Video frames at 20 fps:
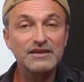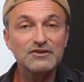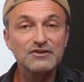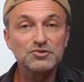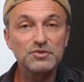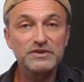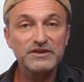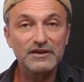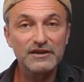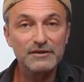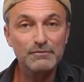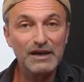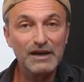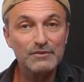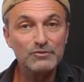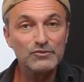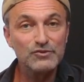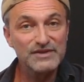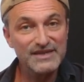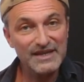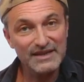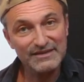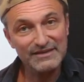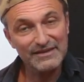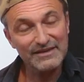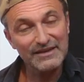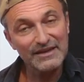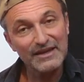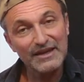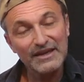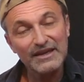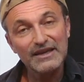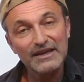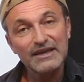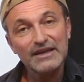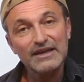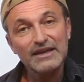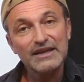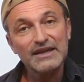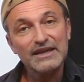qu'il jouait dans les bals musettes,
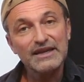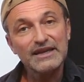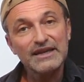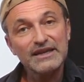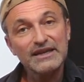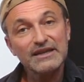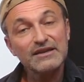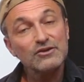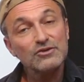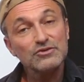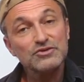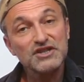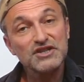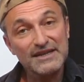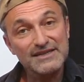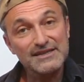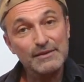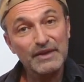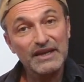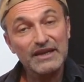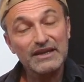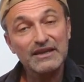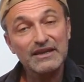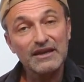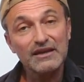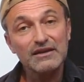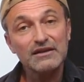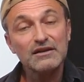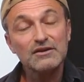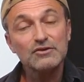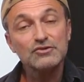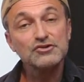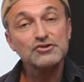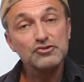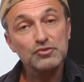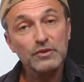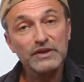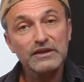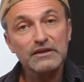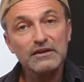et le jazz américain, le
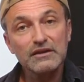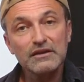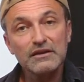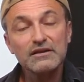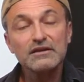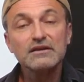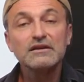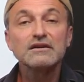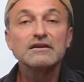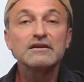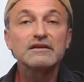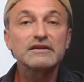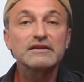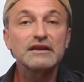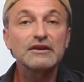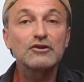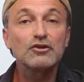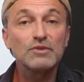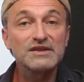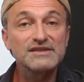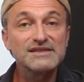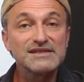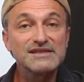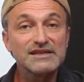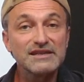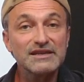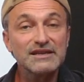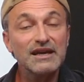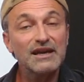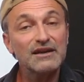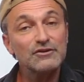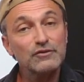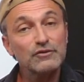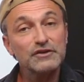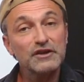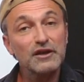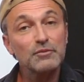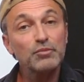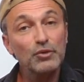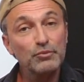swing, euh, qui commençait à
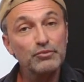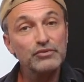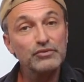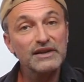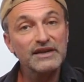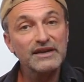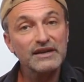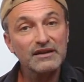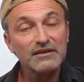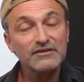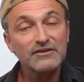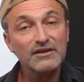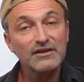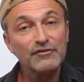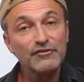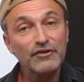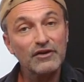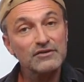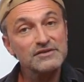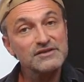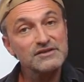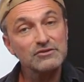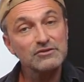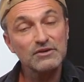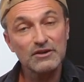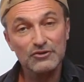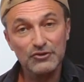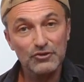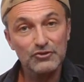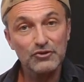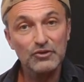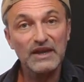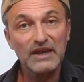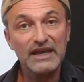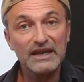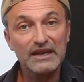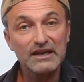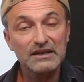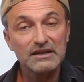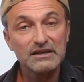devenir populaire dans la France de
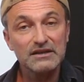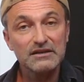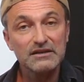l'entre-deux-guerres.